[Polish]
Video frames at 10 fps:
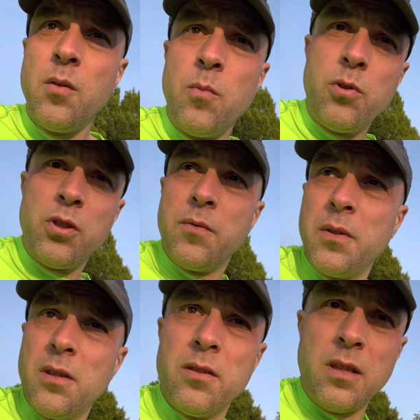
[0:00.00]
może
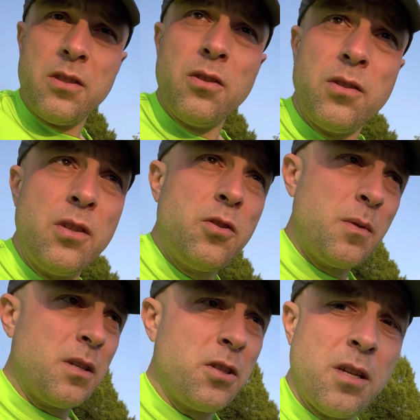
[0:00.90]
wyglądać dosyć
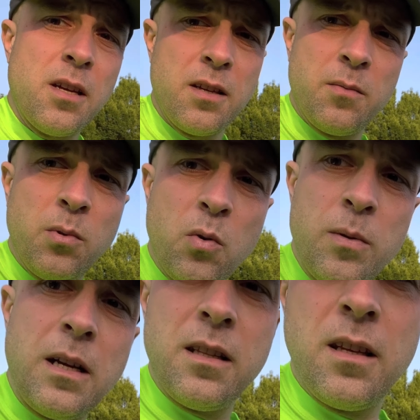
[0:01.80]
śmiesznie, bo
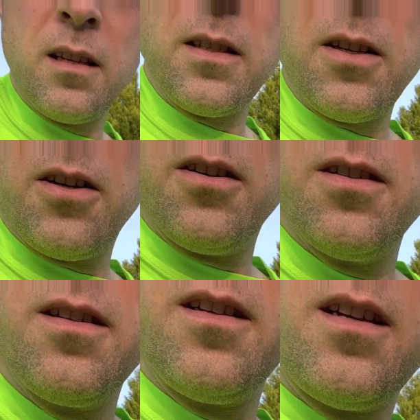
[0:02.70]
ubrany jest o
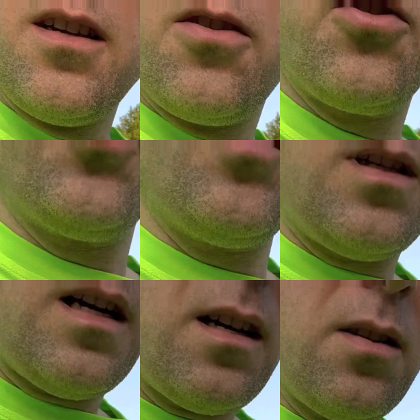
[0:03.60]

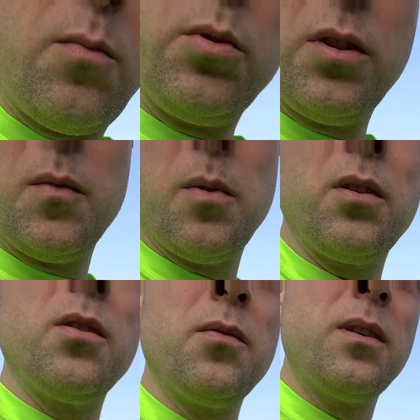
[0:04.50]
koszulka, buty
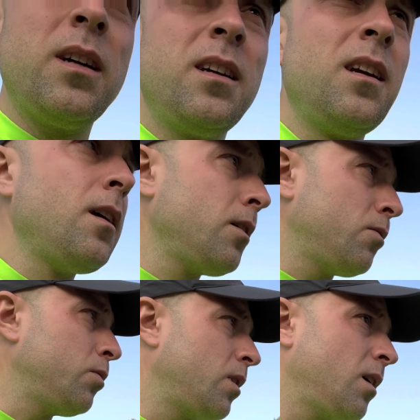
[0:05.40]
sportowe,
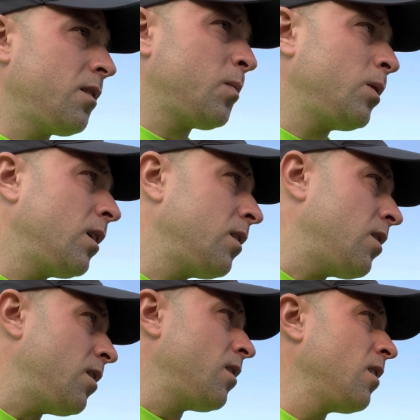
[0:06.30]
krótkie
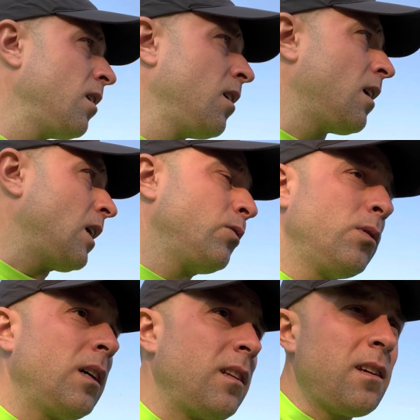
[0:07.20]
spodenki, a tu
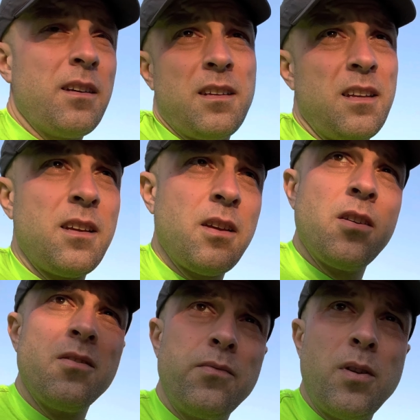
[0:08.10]
nagle
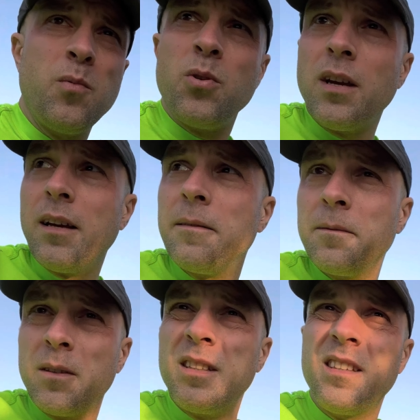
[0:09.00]
filmuje,
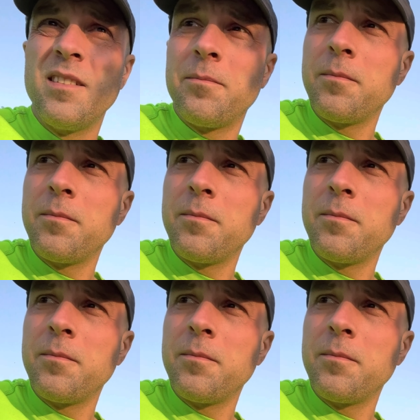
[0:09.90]
więc